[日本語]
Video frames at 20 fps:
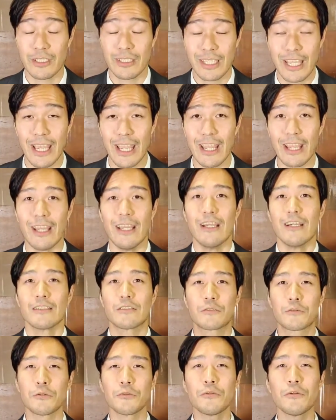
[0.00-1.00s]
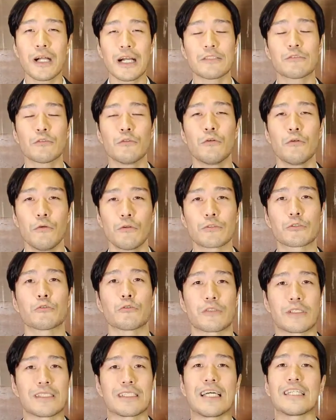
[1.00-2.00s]
で、その画像を
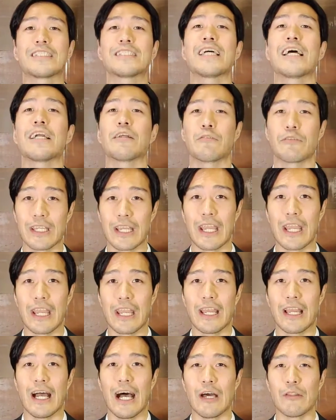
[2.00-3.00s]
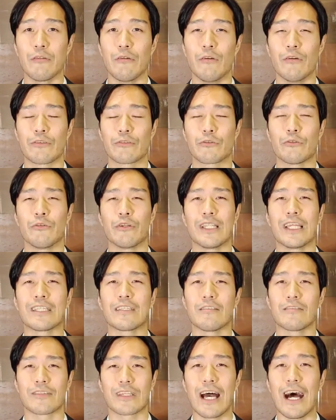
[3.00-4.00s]
ちょっと出したいので、あの、その、なんて
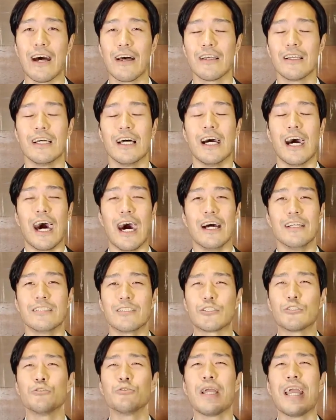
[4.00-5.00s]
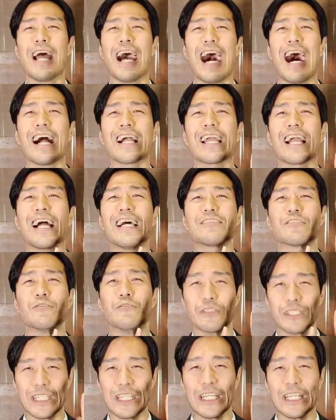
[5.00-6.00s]
いうんですか、10円ハゲ画
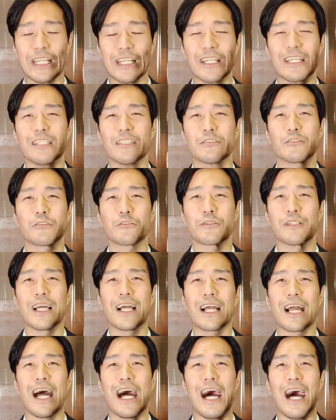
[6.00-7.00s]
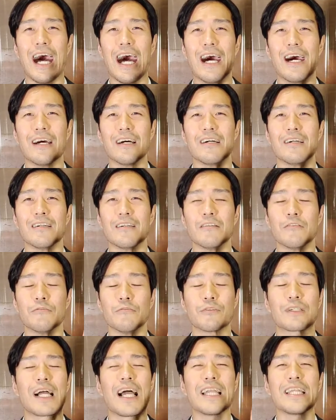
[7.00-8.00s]
像に、ちょっとなんか、
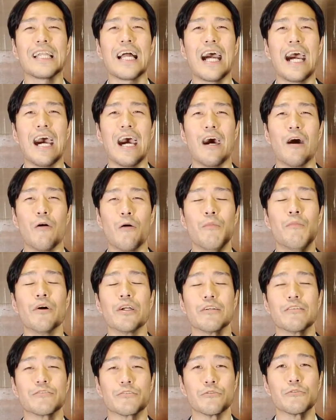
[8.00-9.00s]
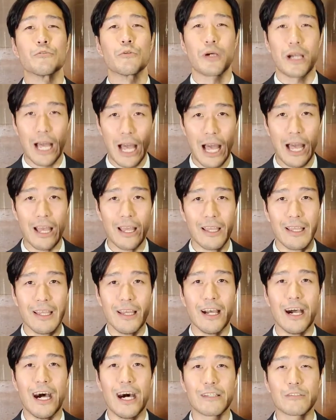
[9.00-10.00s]
不快な思いをするとか、
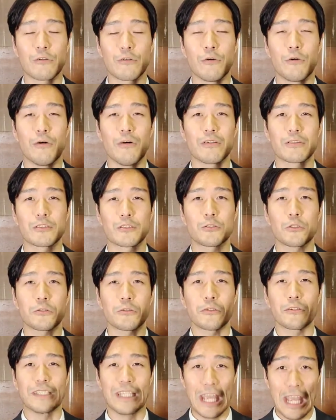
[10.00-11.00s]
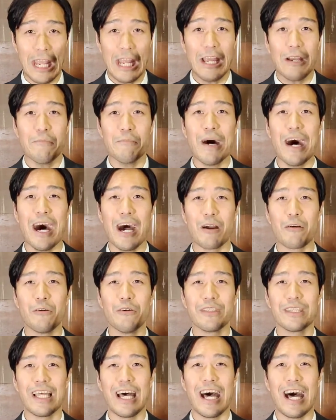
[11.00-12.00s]
あと、ちょっとね、まあ、こ
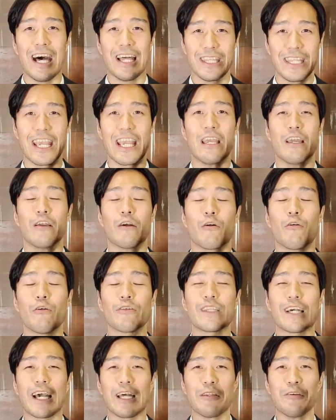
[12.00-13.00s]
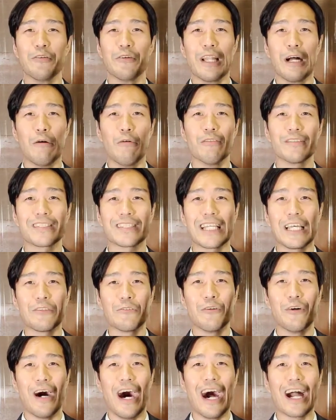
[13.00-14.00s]
んなね、小坂のようなおっさん
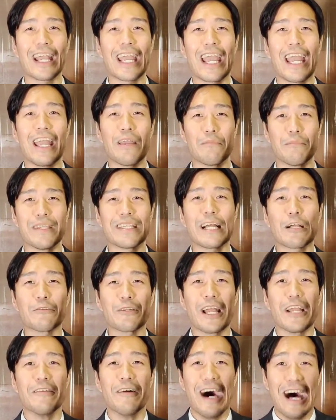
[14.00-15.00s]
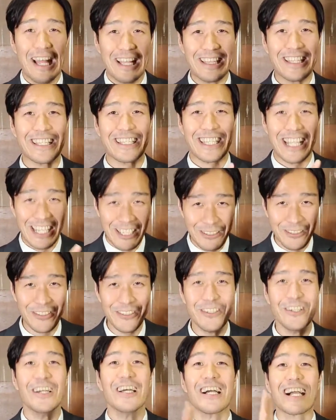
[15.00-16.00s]
のハゲ見たくないわってい
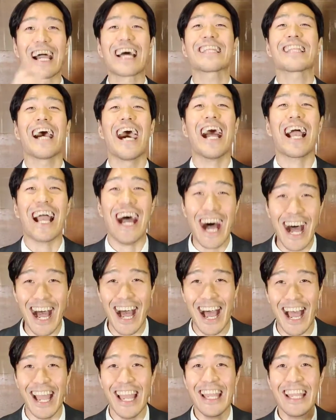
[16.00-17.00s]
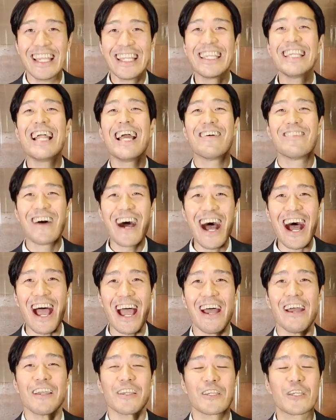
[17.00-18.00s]
う方がいれ
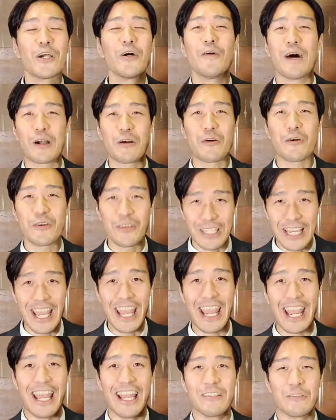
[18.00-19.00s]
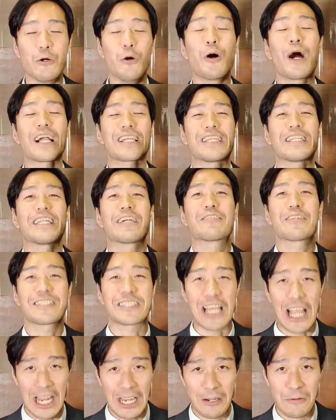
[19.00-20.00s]
ば、今日はここで動画切ってくだ
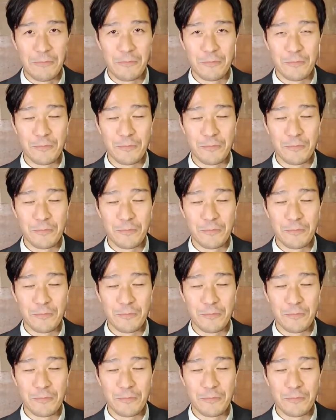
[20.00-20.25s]
さい。